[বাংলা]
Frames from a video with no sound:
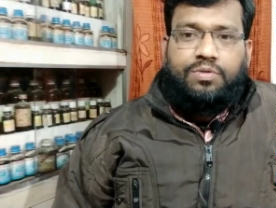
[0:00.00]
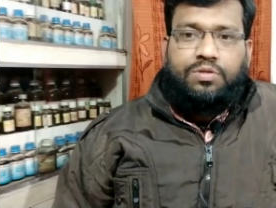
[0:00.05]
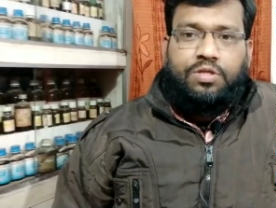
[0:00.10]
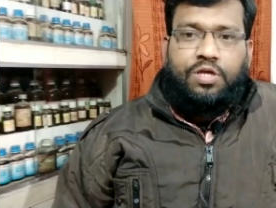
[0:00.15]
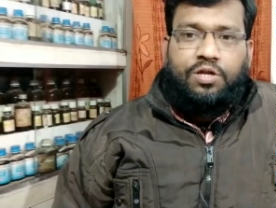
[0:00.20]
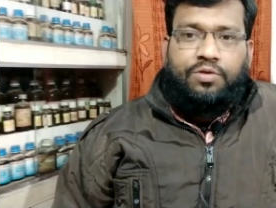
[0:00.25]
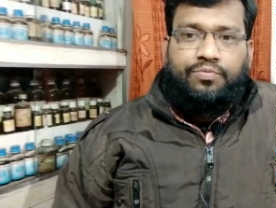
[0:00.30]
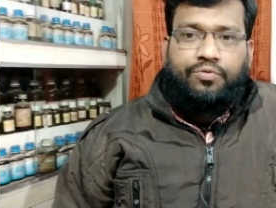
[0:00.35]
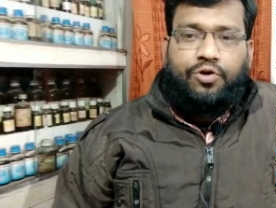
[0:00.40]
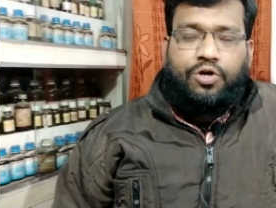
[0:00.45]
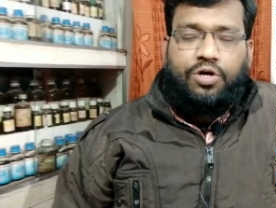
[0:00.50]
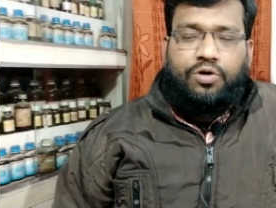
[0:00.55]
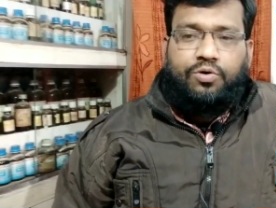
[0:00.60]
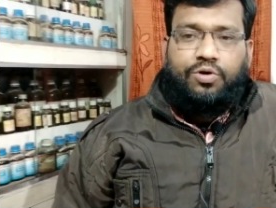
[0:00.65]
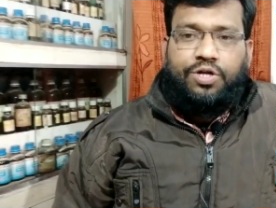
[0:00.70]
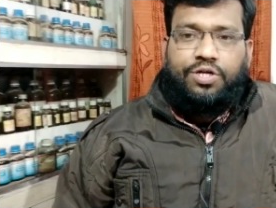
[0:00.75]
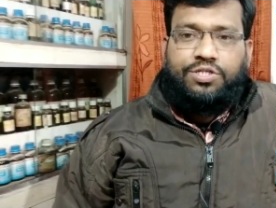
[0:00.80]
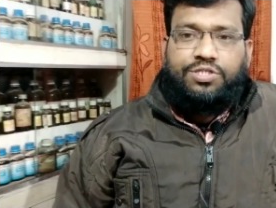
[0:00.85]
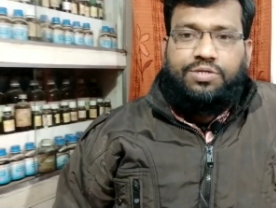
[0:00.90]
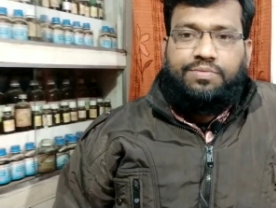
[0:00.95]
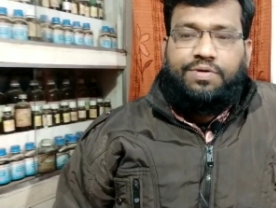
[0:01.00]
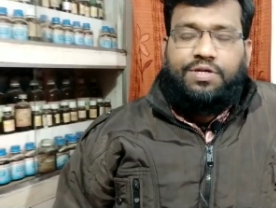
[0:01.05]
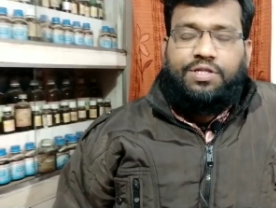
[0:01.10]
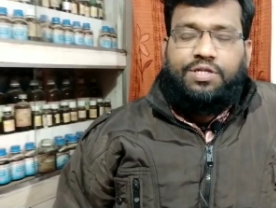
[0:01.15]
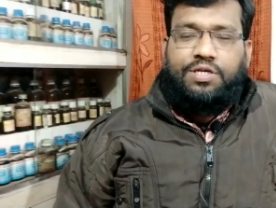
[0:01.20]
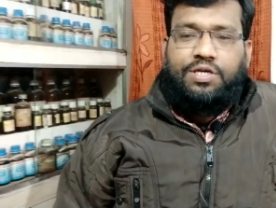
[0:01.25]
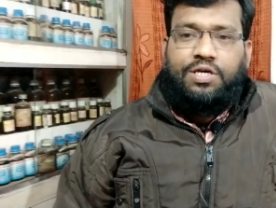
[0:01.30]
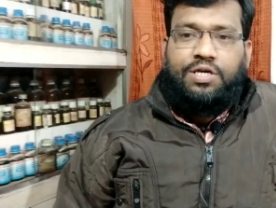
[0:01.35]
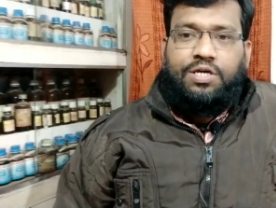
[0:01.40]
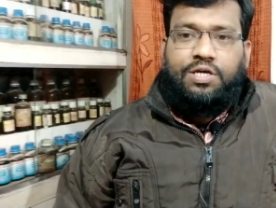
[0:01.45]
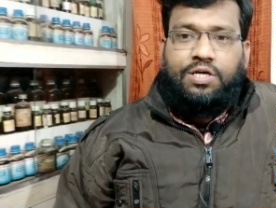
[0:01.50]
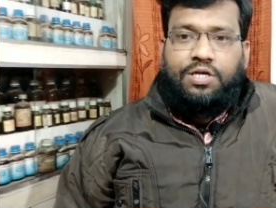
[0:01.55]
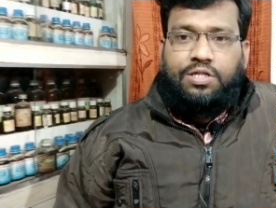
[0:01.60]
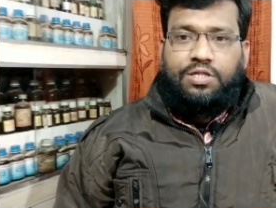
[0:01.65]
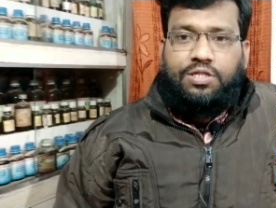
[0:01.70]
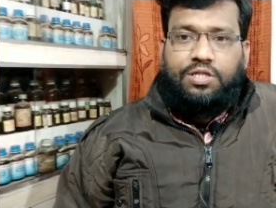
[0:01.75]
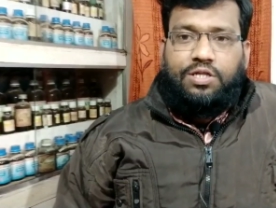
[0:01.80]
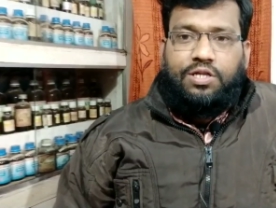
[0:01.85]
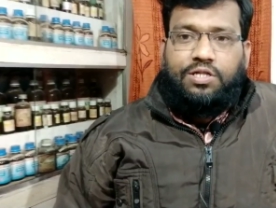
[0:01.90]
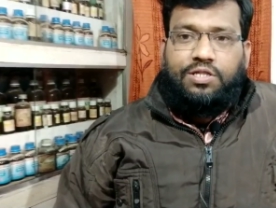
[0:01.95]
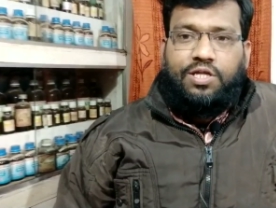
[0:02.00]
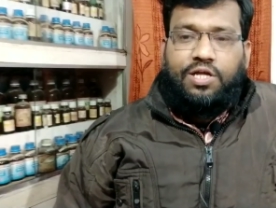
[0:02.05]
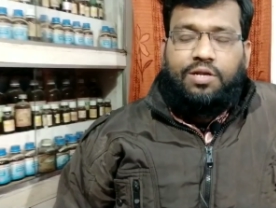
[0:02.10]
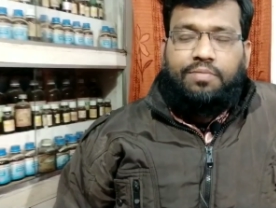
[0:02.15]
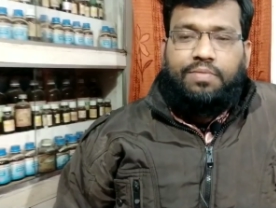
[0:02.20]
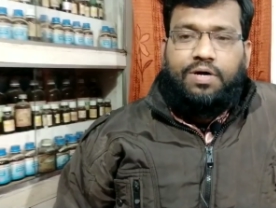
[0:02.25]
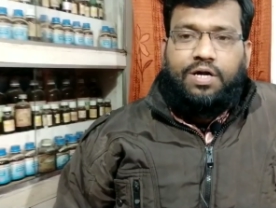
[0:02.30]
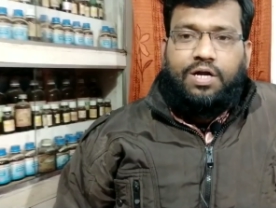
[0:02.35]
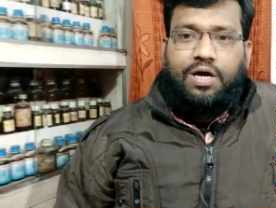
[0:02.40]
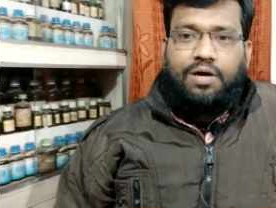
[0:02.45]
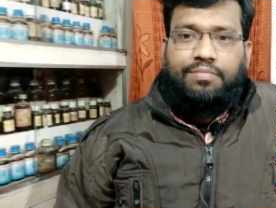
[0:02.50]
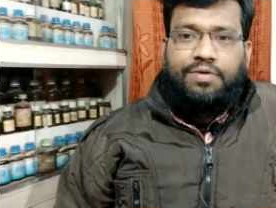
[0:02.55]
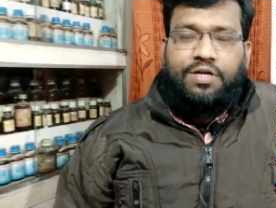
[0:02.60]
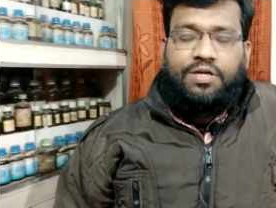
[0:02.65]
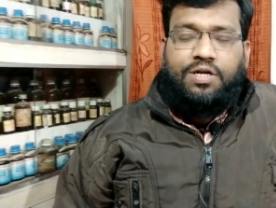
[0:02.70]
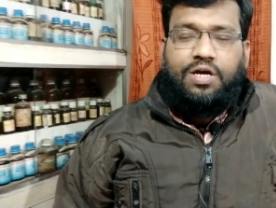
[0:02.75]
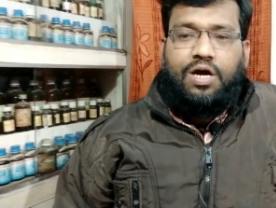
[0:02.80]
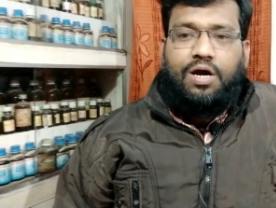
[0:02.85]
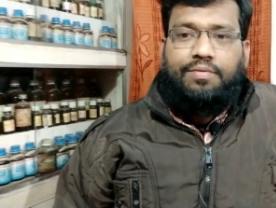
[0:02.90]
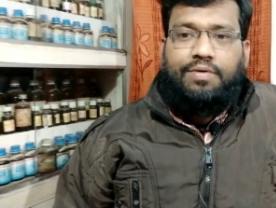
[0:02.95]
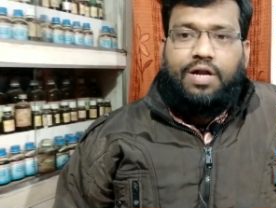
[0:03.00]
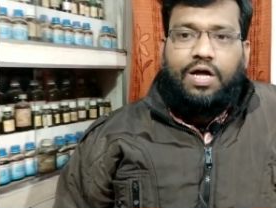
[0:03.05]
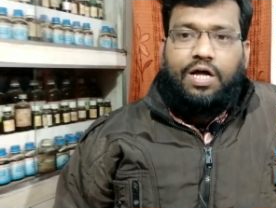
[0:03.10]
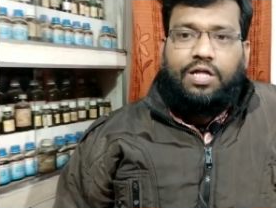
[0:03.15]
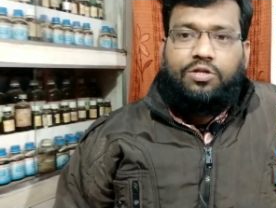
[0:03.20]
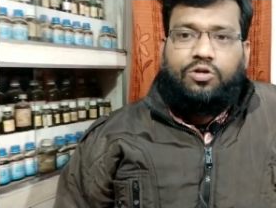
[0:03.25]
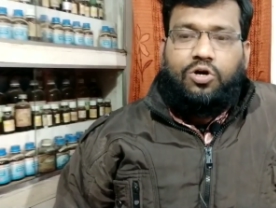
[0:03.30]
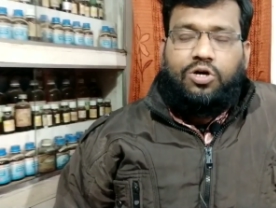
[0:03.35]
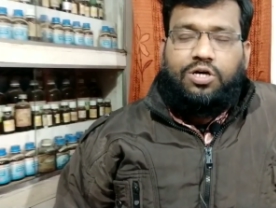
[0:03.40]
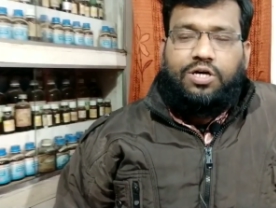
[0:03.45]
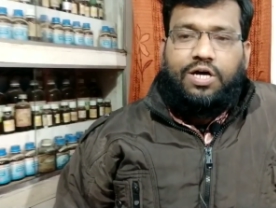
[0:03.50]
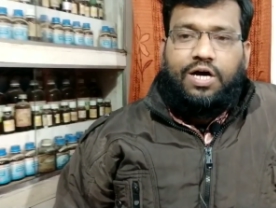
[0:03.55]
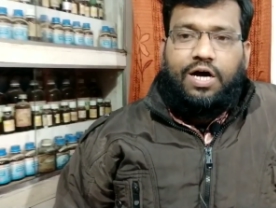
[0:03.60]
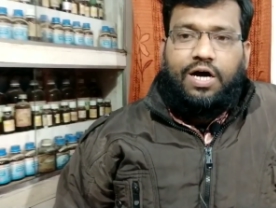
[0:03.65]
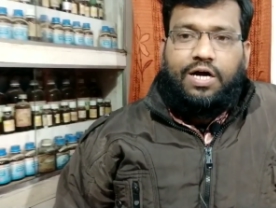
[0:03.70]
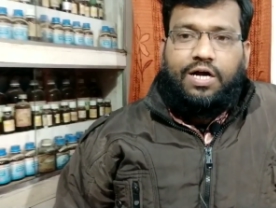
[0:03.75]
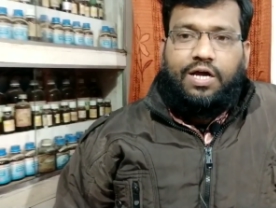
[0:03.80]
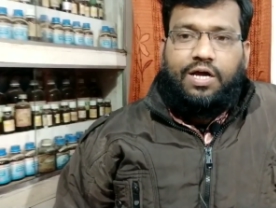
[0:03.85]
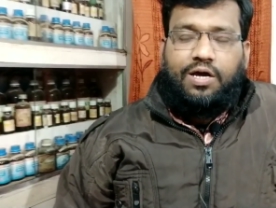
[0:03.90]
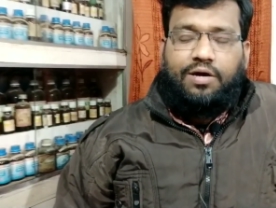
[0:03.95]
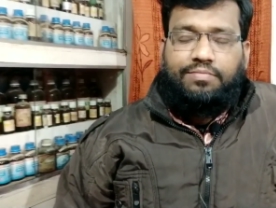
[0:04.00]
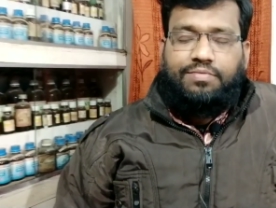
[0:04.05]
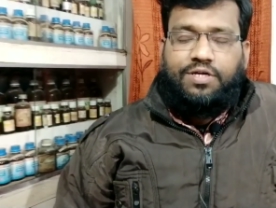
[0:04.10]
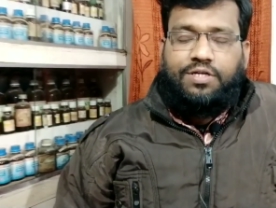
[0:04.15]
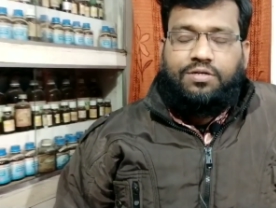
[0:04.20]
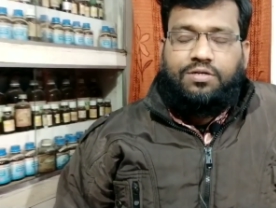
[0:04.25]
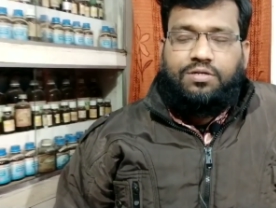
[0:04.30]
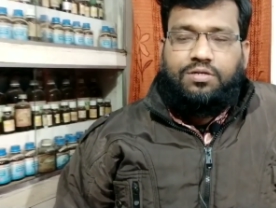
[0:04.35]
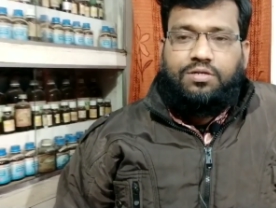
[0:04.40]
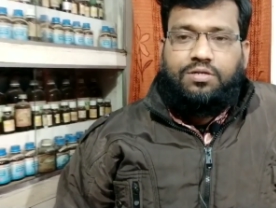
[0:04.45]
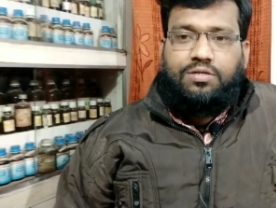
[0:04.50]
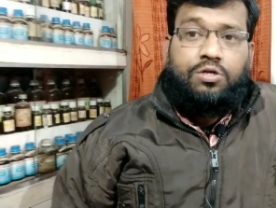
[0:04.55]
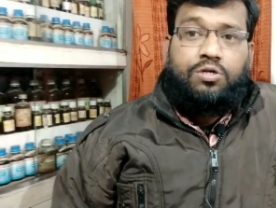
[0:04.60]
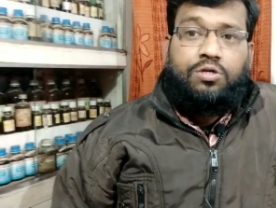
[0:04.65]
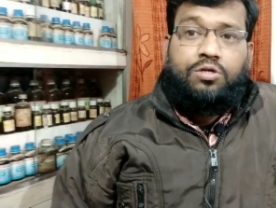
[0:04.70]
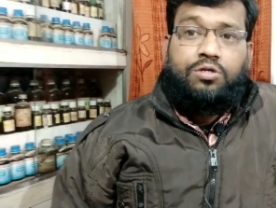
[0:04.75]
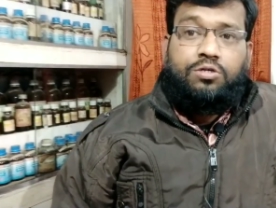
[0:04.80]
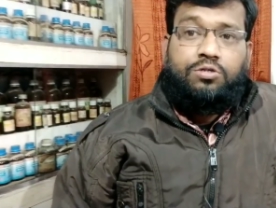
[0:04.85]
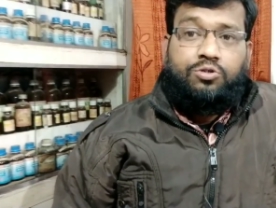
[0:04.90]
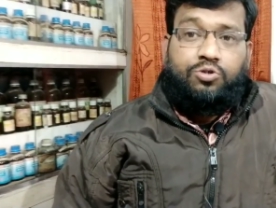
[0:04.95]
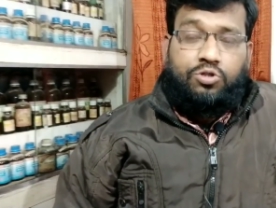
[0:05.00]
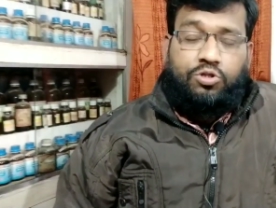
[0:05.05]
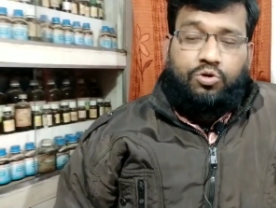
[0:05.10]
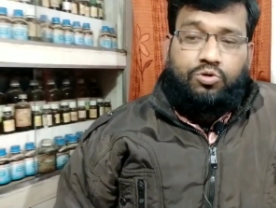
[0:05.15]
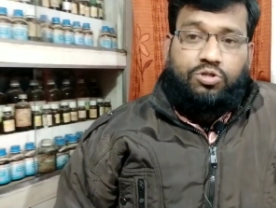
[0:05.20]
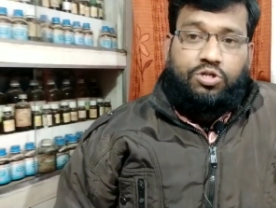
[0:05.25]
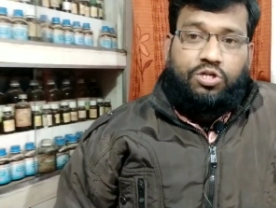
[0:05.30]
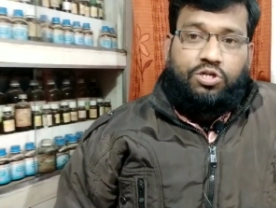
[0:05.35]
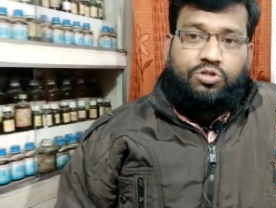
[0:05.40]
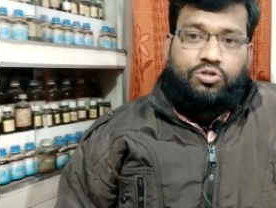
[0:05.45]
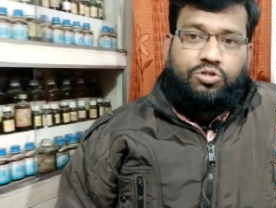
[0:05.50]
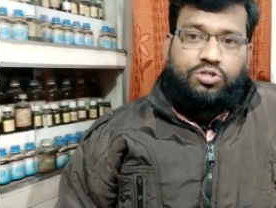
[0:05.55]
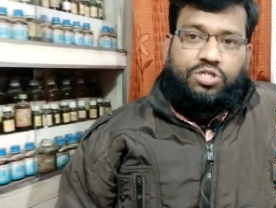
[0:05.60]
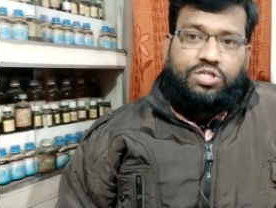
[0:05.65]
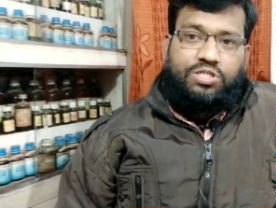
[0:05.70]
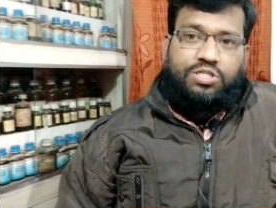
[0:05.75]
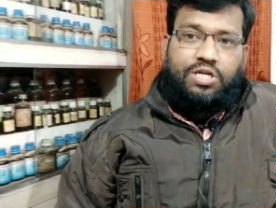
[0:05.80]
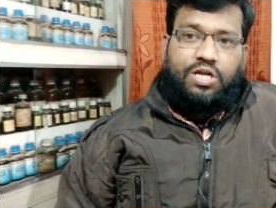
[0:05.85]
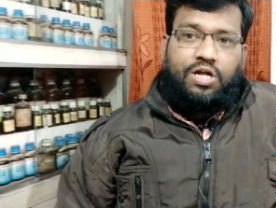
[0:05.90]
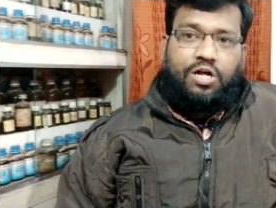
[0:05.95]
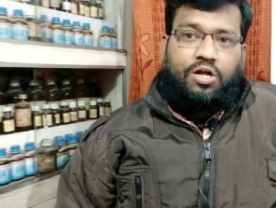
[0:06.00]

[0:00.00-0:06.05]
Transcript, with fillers: তিন ফোঁটা করে জিবে দিয়ে দিনে তিনবার খাবেন খাবার আধ ঘন্টা আগে খাবেন যদি অতিরিক্ত চিন্তার